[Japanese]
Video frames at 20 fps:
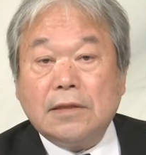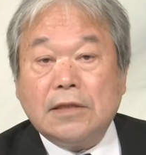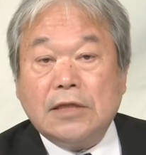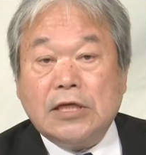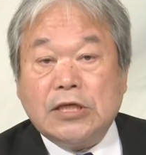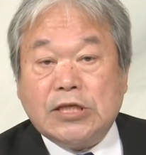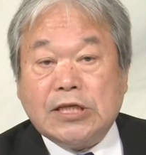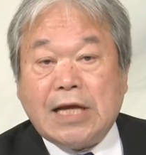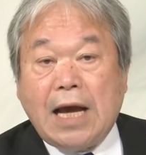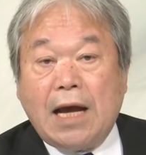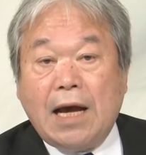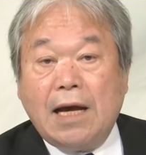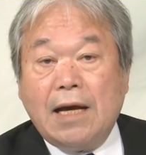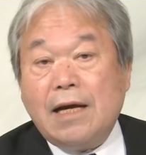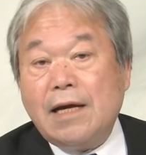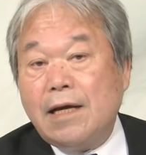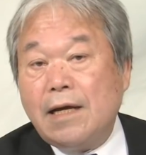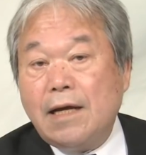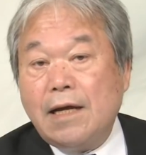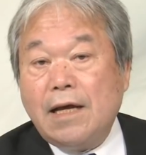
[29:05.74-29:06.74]
1か
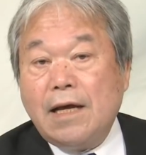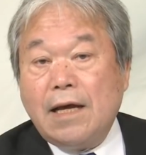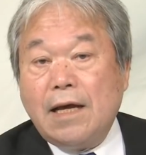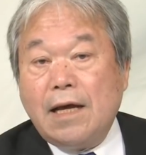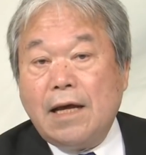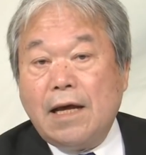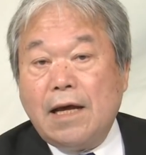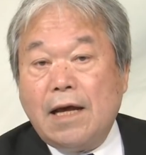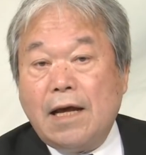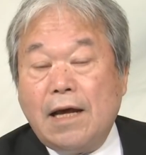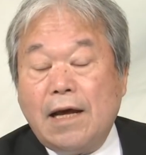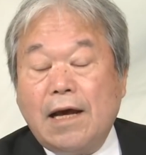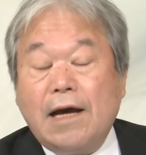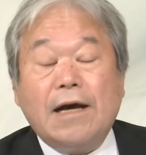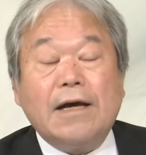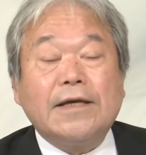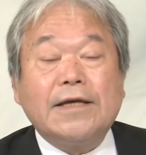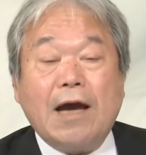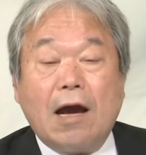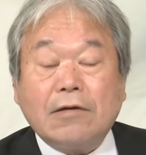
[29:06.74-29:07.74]

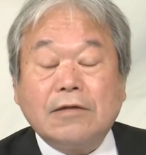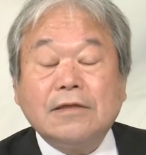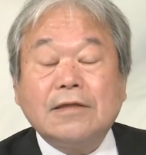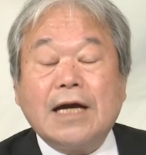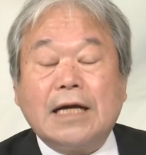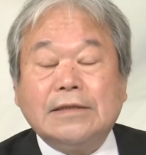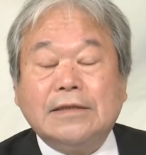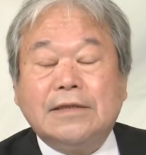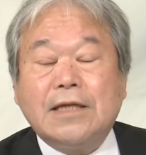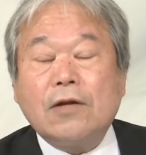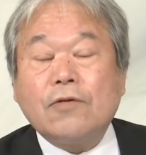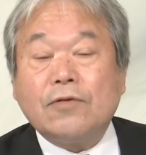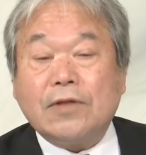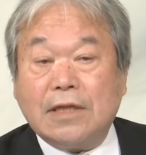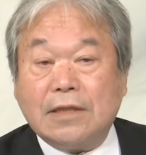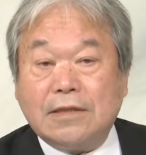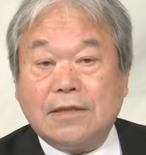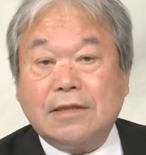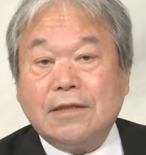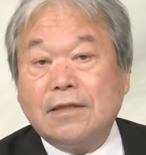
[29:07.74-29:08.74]
100か0
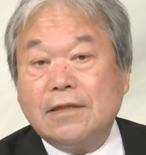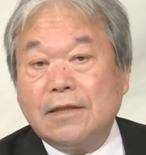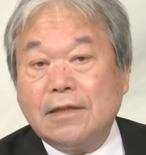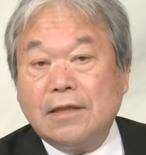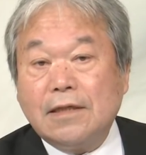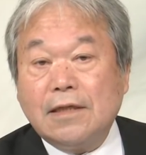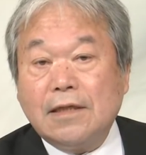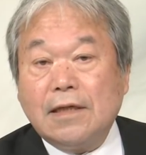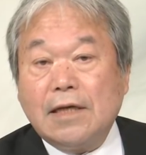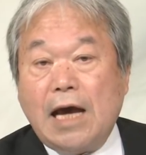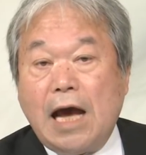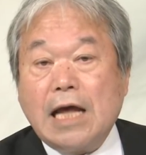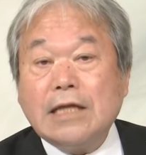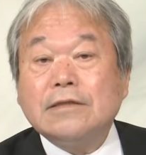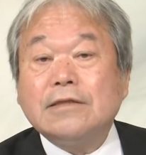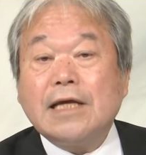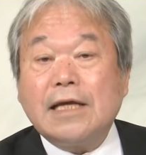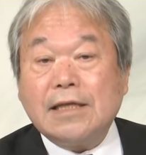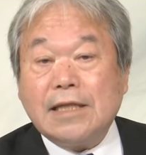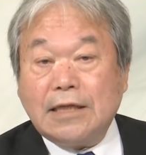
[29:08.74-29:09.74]
です。
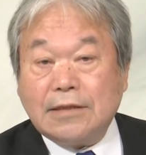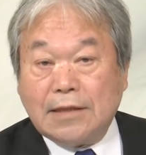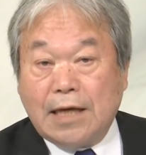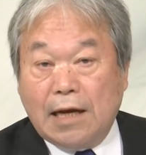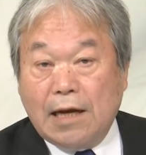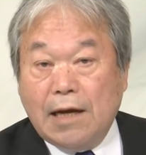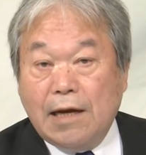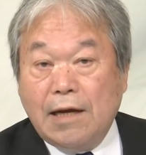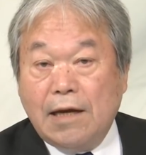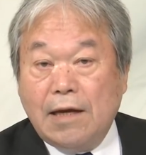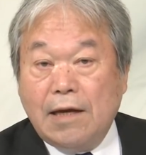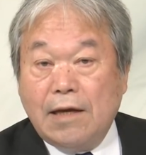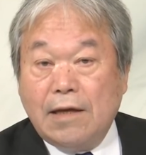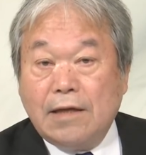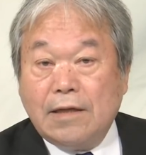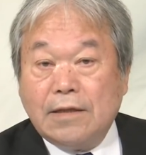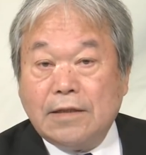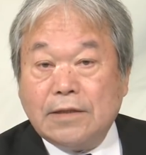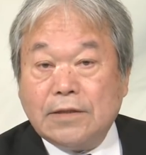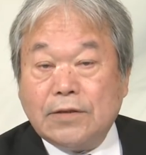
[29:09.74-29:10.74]
犯罪ですから
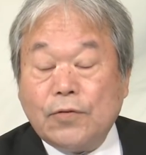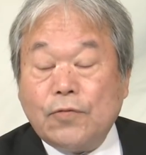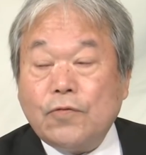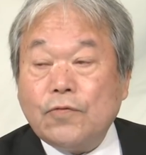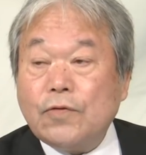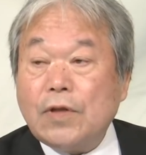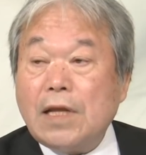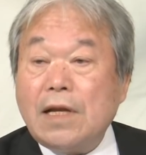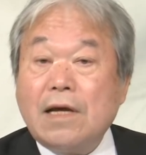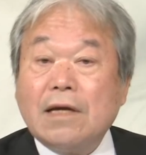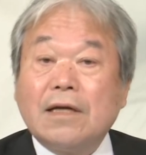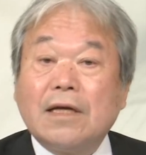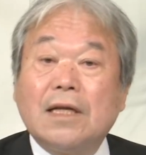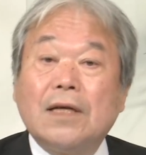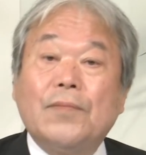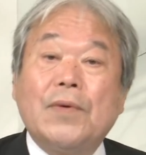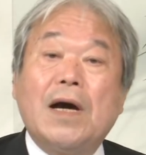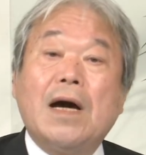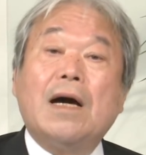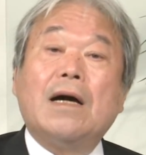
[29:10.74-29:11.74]
そうでなけ
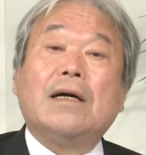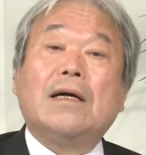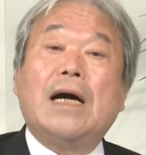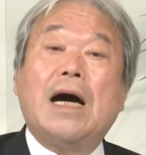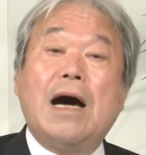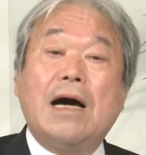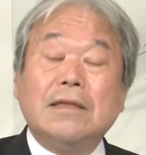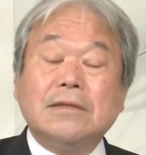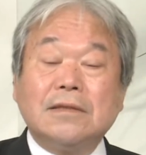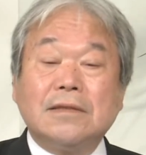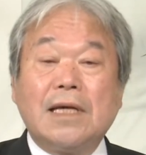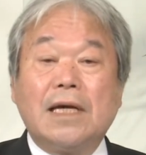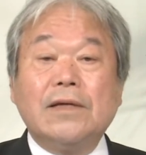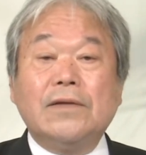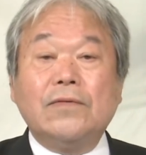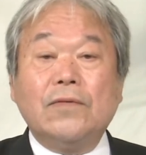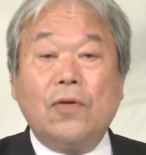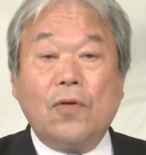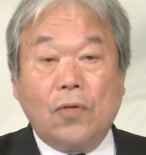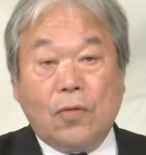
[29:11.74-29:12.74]
れば犯
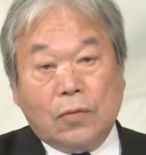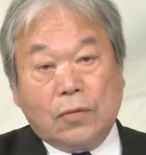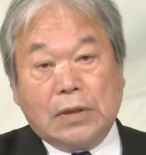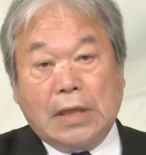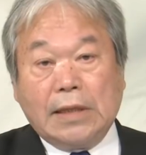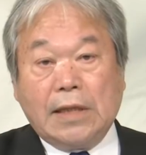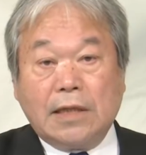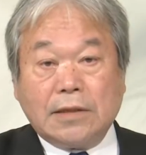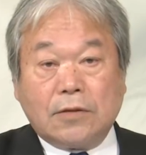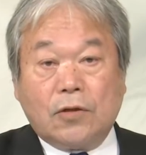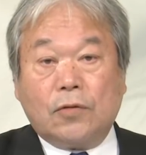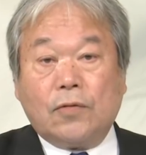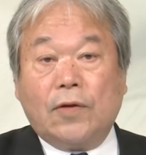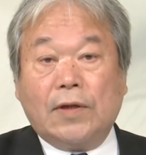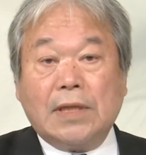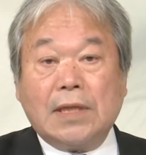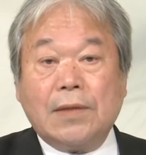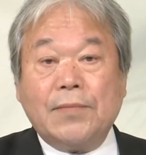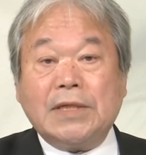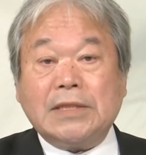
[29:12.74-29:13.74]
罪を正すこと
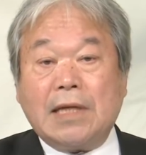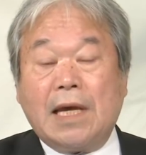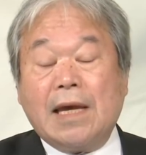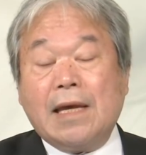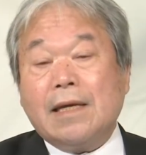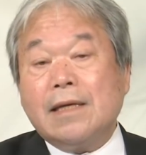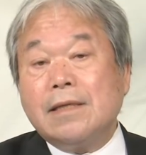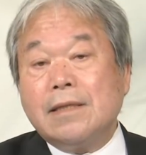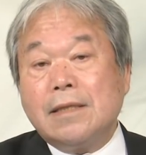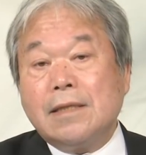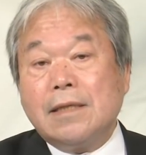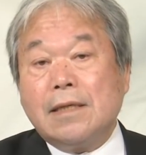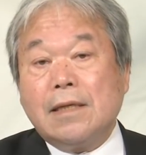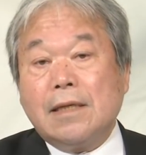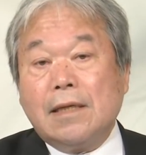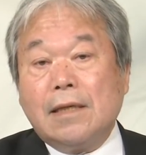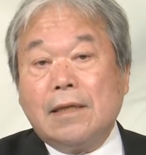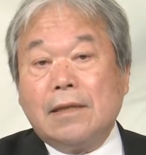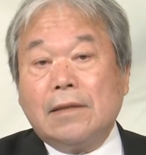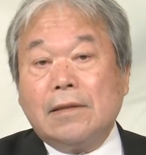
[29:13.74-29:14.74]
はできません。
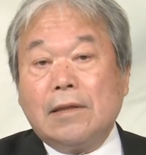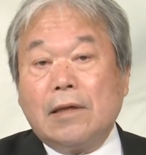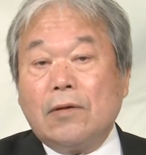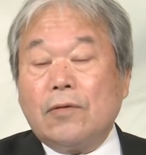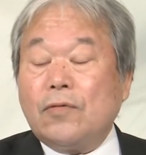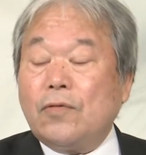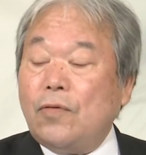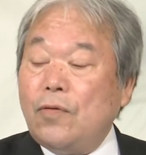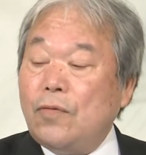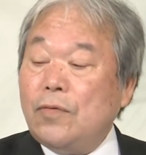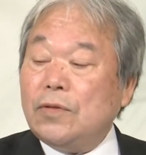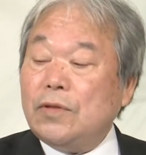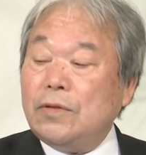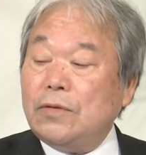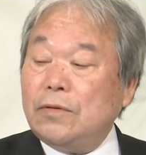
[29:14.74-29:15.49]
こうい